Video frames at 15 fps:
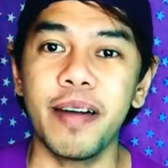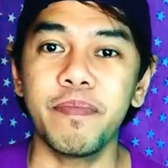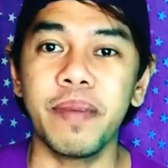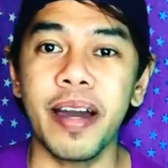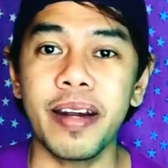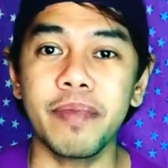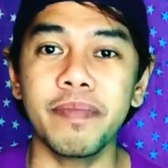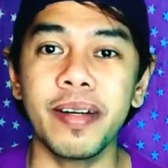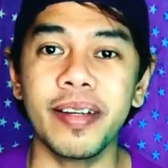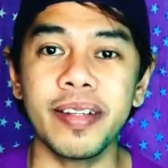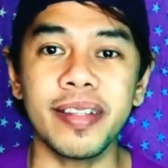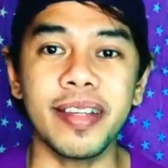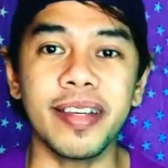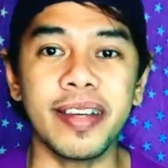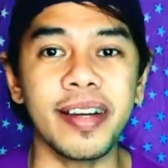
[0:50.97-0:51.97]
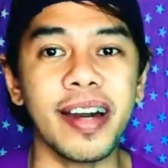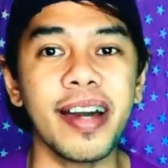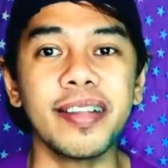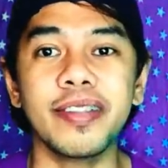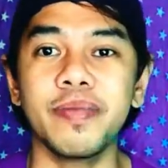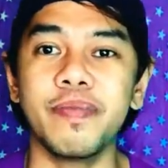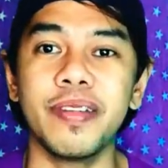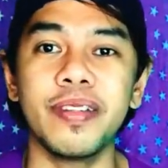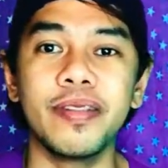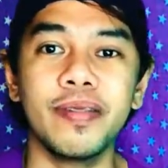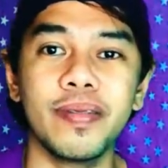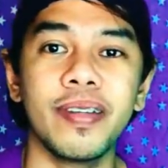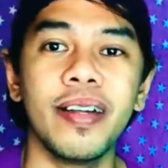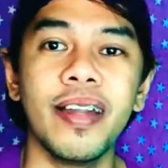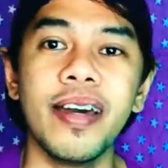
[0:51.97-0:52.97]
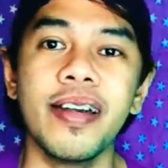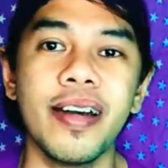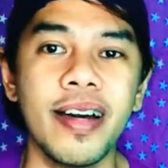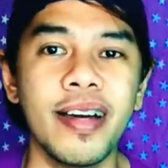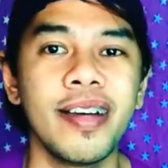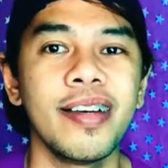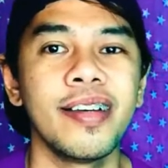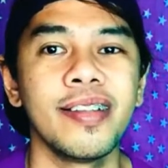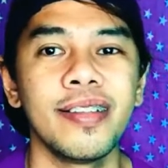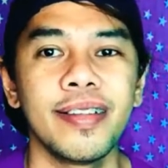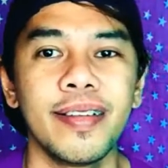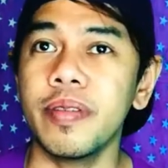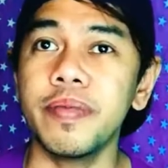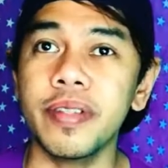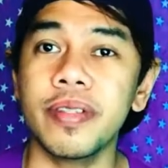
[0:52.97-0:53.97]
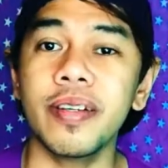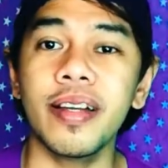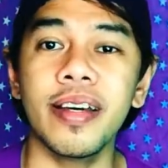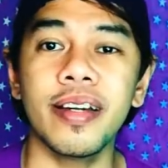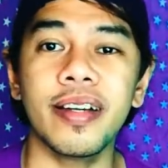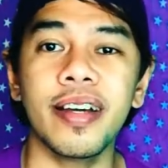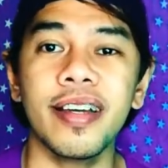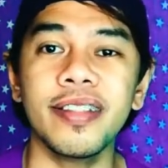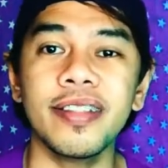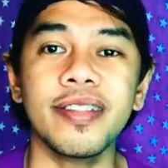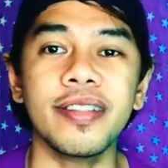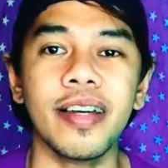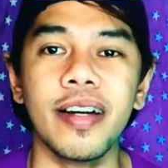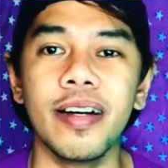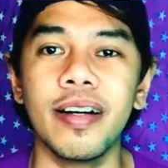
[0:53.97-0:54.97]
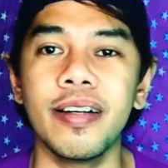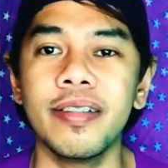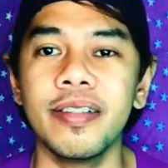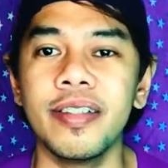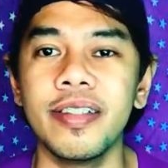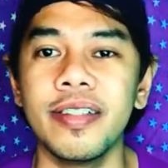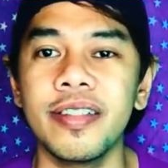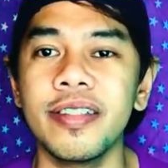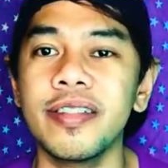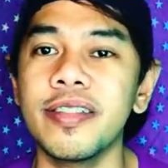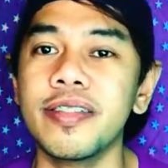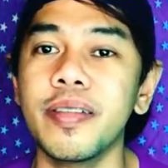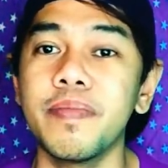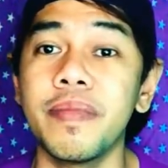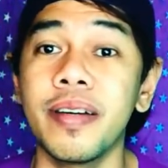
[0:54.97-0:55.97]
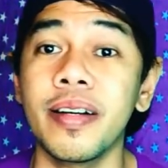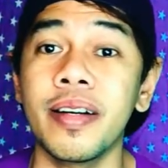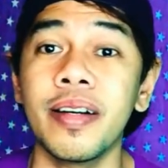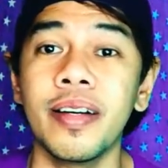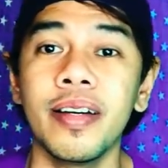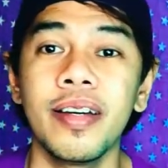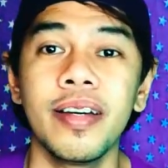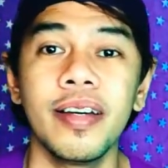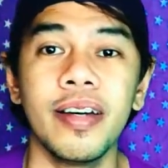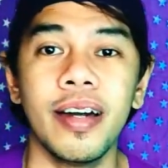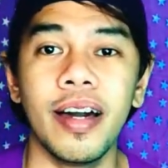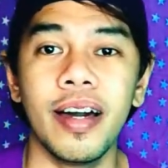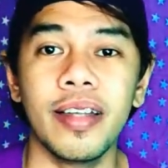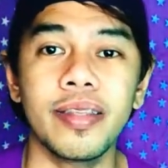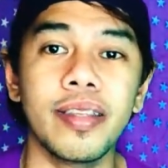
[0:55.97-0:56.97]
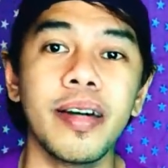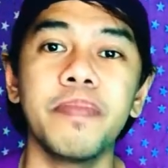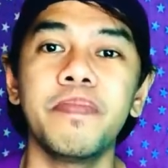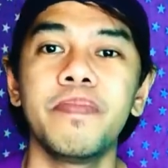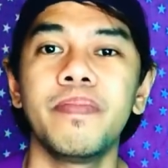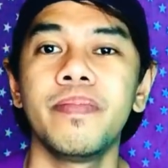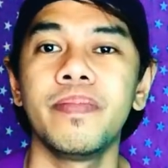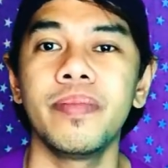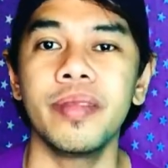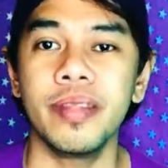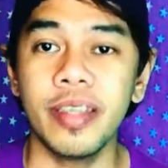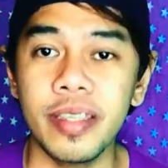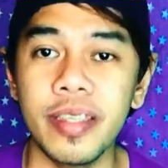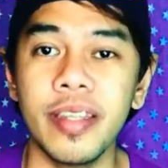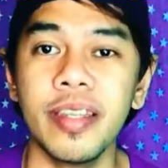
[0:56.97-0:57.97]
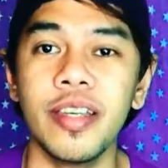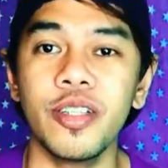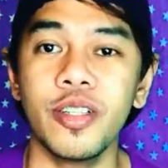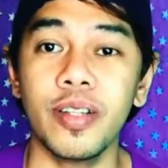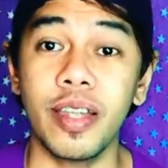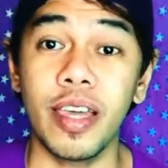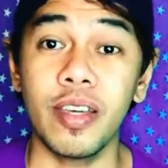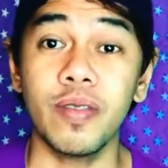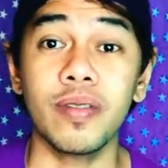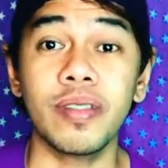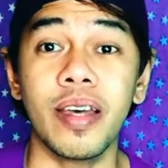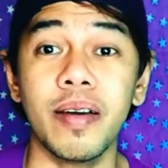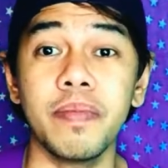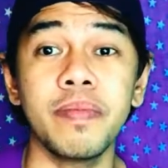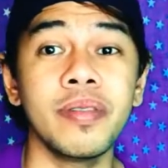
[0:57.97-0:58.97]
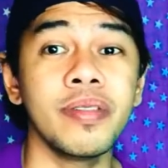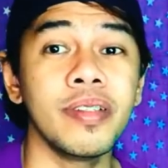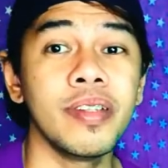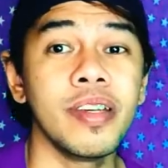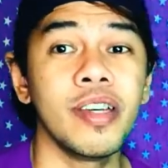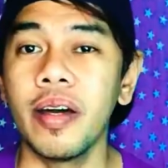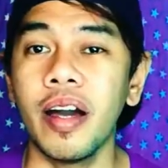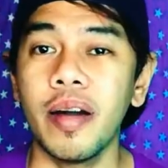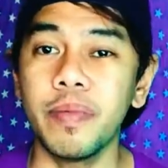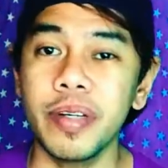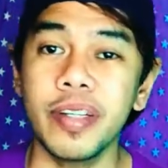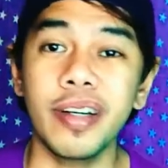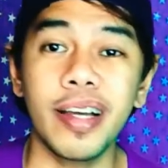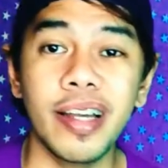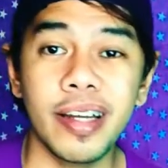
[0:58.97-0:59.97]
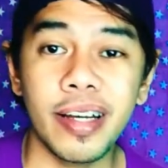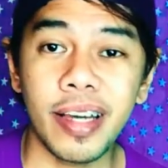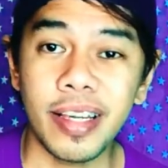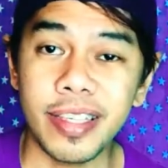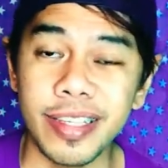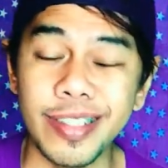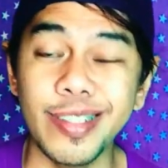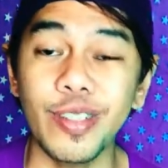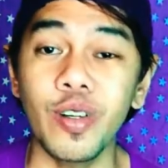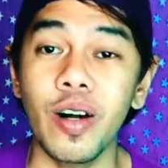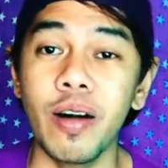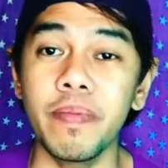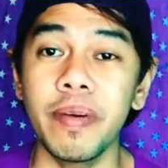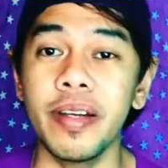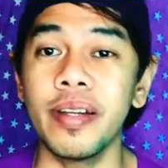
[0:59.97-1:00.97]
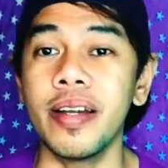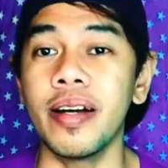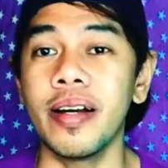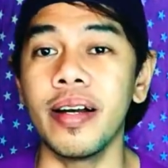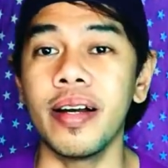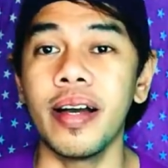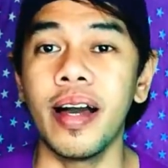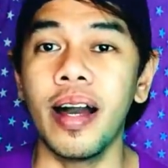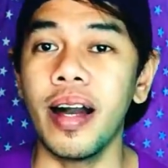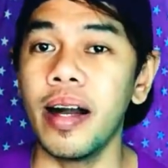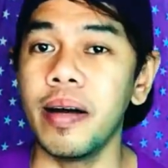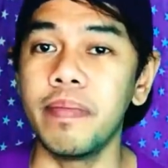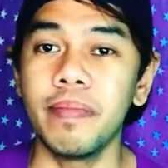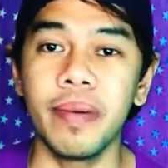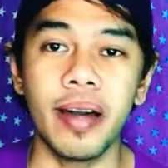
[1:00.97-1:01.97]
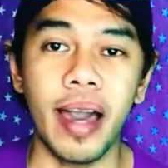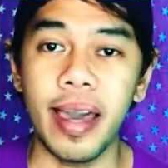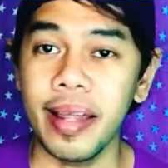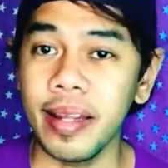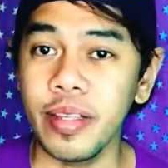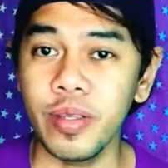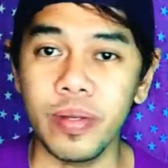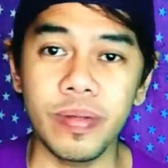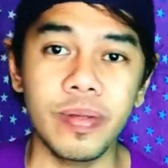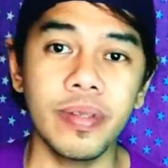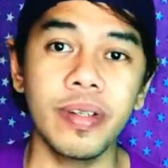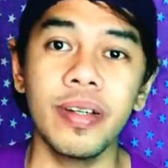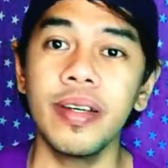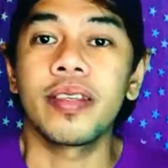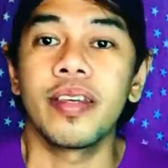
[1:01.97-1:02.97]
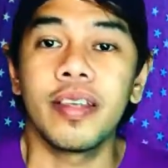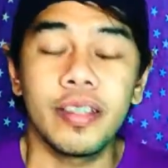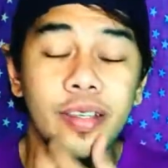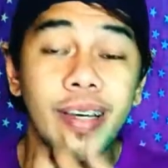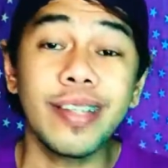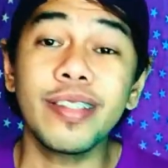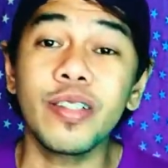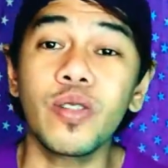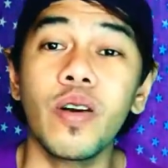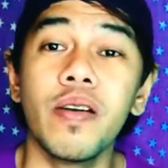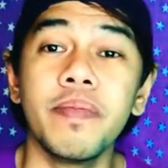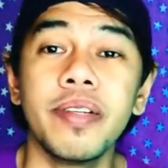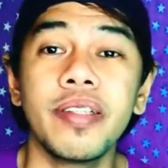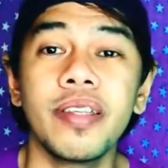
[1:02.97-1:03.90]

para makarating ka sa Puerto Galera. Roberto Galera guys is uh, isa siya sa mga uh, top destination ngayong summer. Roberto Galera guys ay nag-offer ng um, island tour. So guys, nag-offer